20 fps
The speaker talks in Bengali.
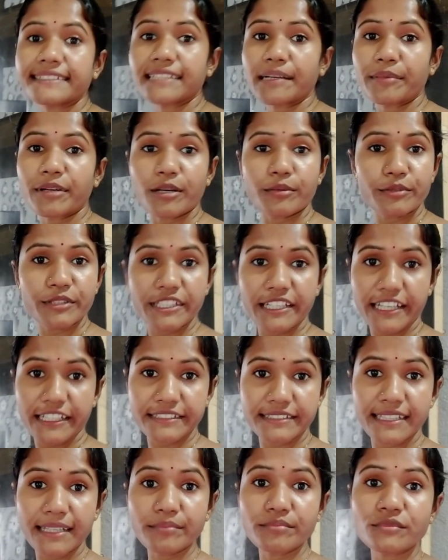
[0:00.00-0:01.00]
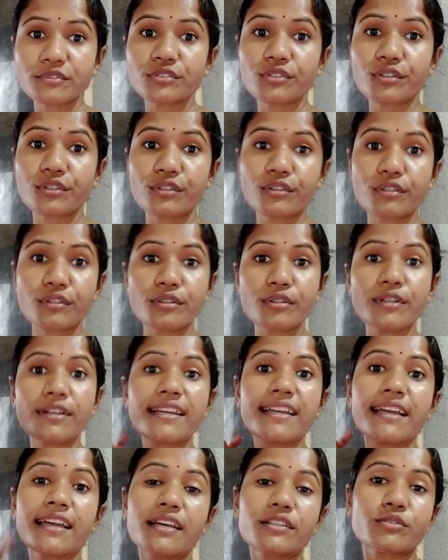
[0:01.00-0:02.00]
এই জামা কাপড় নিয়ে আসলাম তো
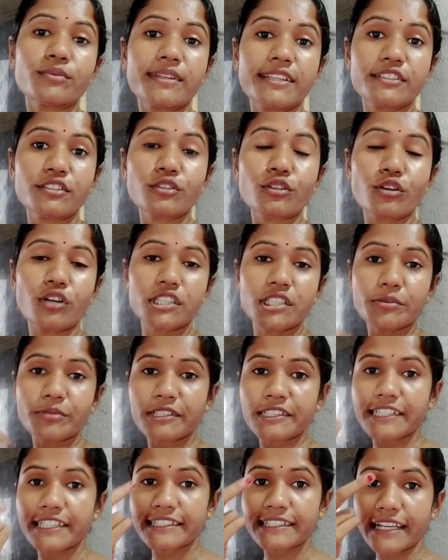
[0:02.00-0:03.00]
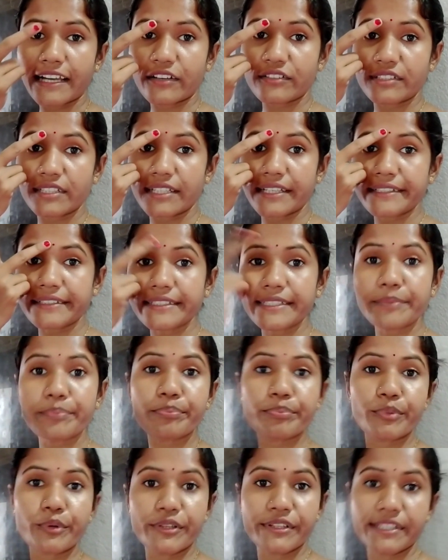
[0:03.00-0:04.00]
তোমাদের সঙ্গে কথা বলতে গেছি এখন দেখি
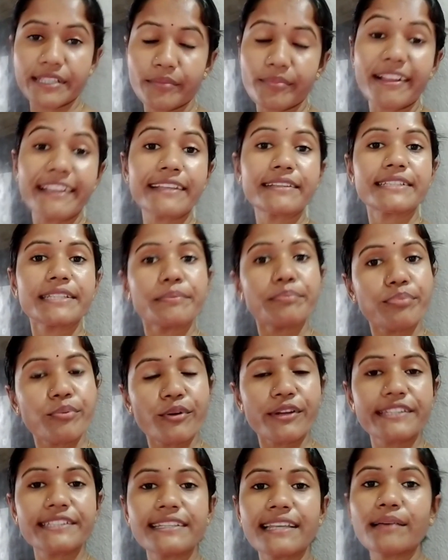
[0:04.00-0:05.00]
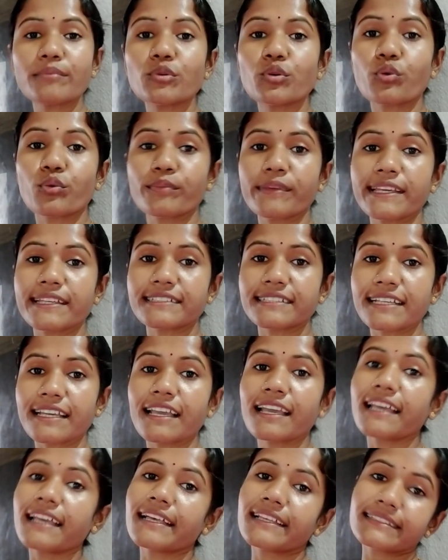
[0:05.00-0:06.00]
টিপ পরিনি মানে টিপ পরেছিলাম ঘুমিয়েছে
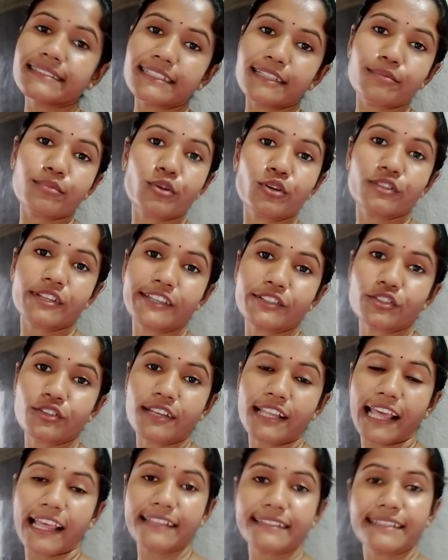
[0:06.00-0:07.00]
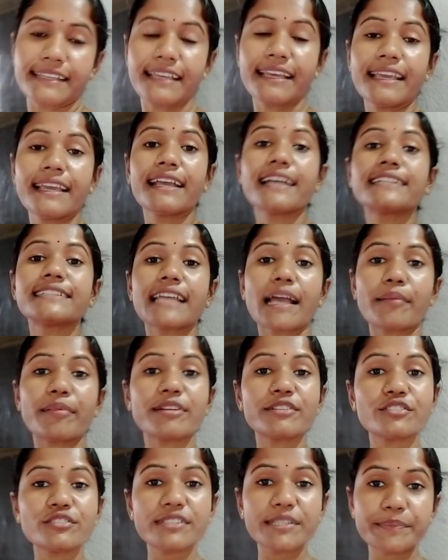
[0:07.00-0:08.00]
টিপ কোথায় চলে আছে তা
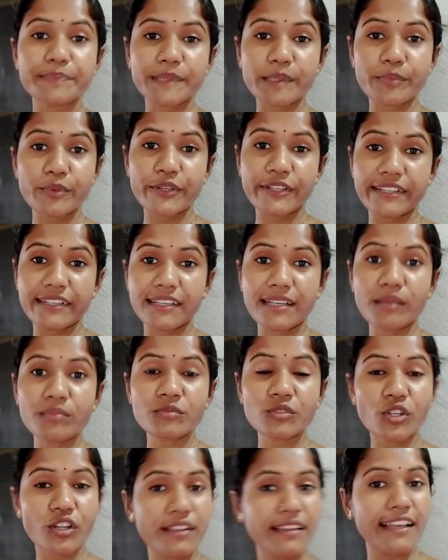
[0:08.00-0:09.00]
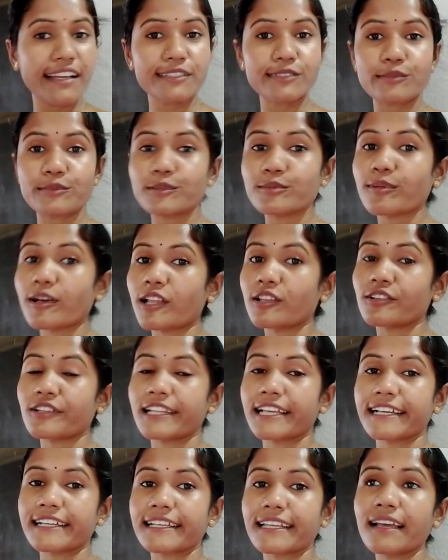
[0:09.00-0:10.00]
আবার একটু টিপটা পরে নিলাম নাহলে একদমই ভালো
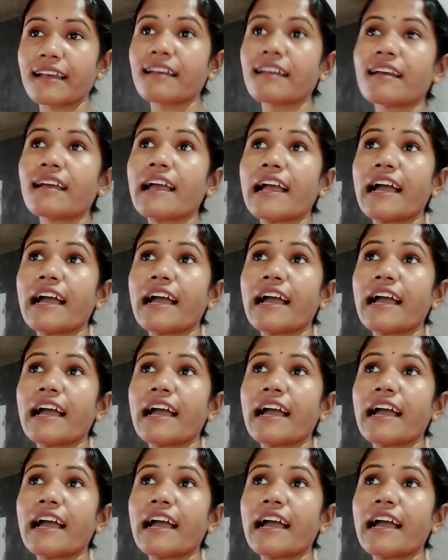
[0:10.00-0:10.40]
লাগে না